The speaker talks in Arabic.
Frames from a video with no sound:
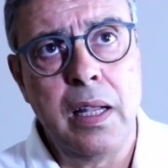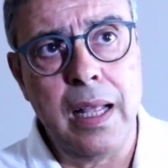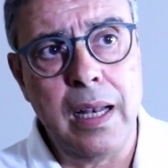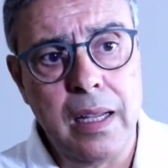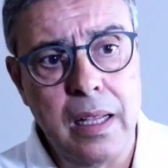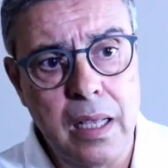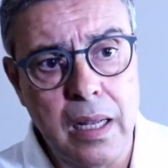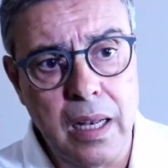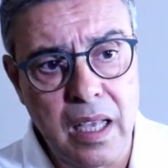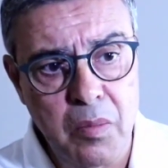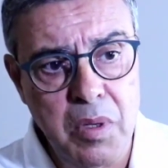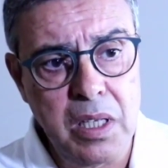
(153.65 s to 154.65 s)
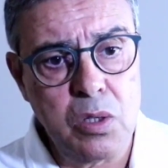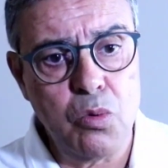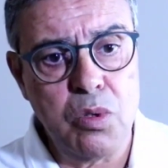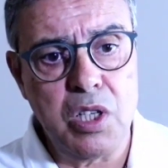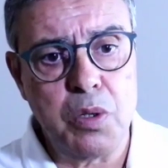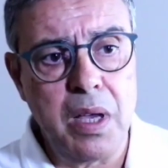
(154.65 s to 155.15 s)
نهار الخميس
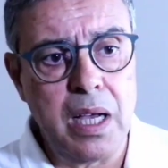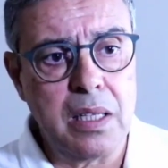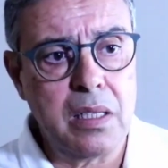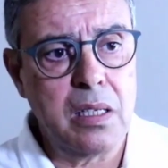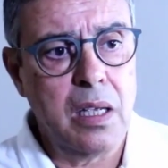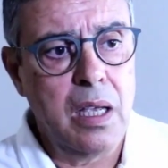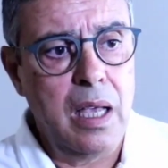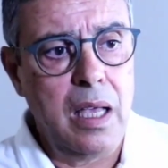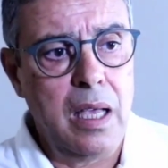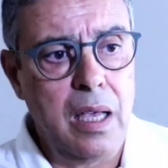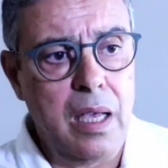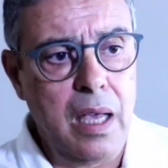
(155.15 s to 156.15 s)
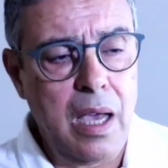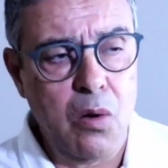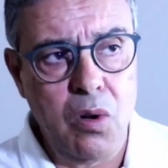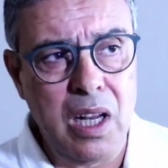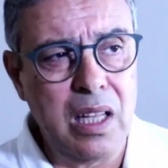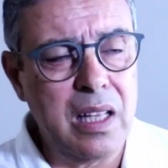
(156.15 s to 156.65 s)
واللي جمعات
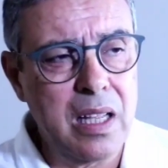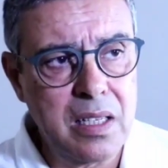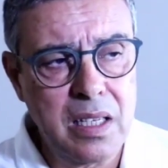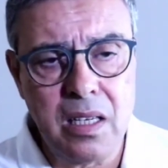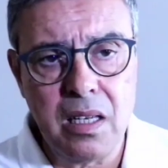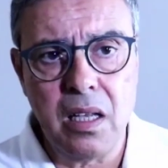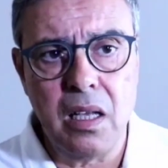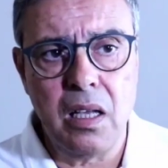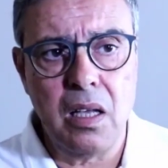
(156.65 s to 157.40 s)
حوالي 30